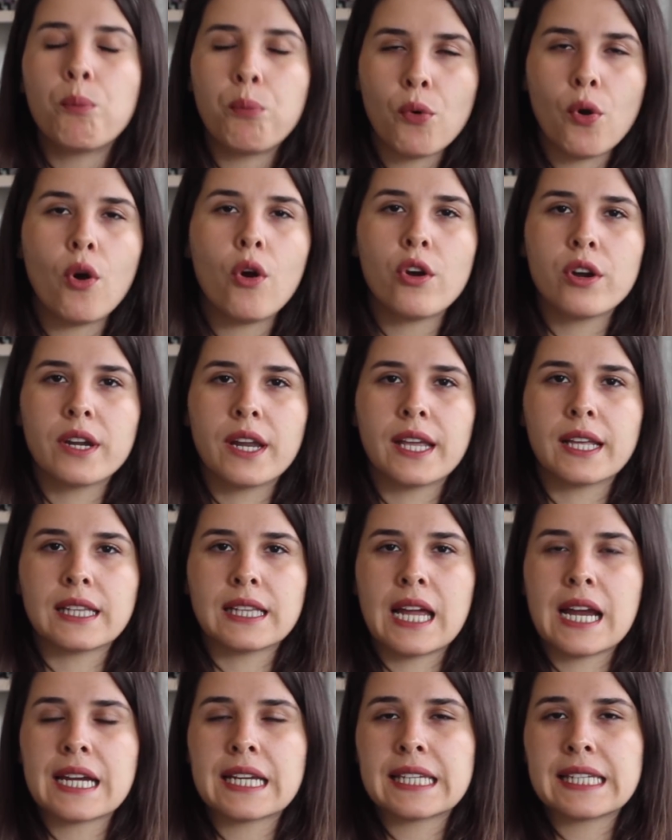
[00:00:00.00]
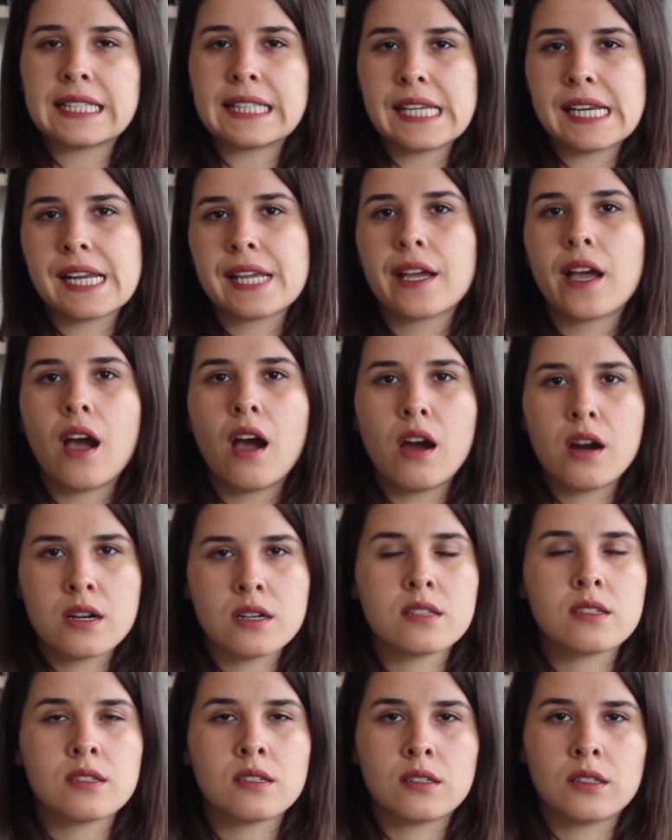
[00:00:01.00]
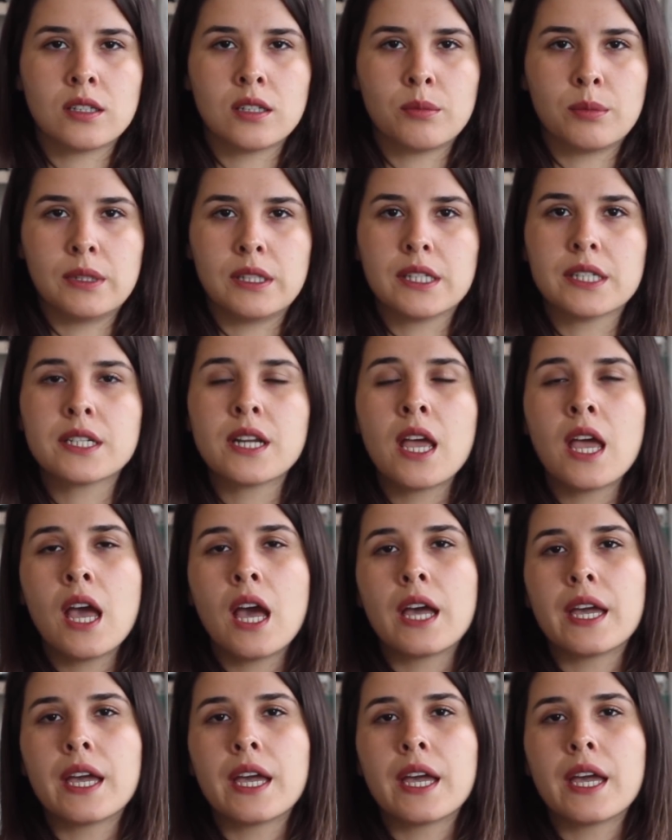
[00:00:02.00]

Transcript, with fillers: Bu örnekler giderek arttırılabilir.